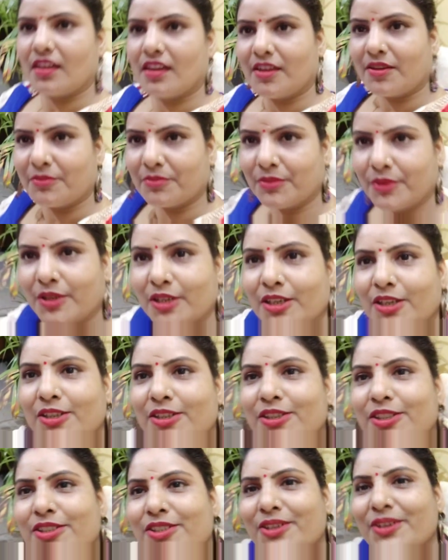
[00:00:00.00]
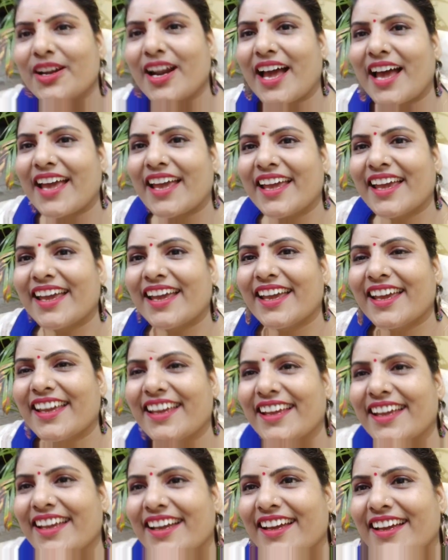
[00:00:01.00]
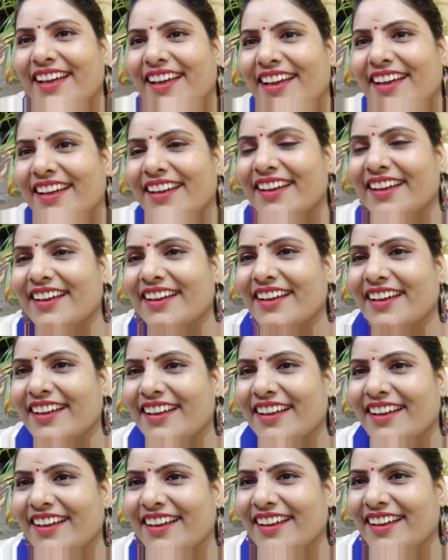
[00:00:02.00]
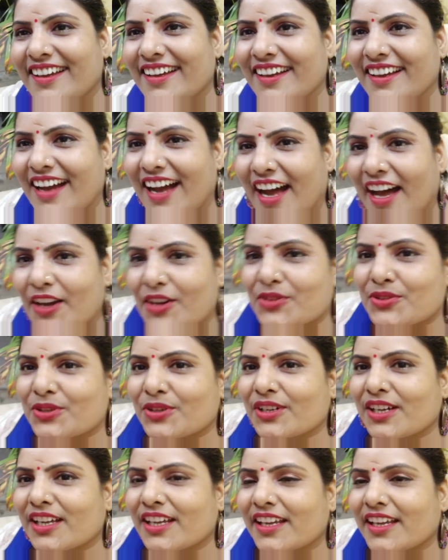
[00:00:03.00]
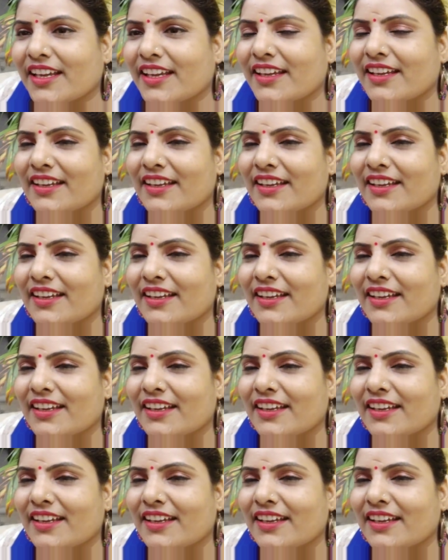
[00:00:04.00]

वो नहीं बोलू छोरा है हाँ। हारिस हो गई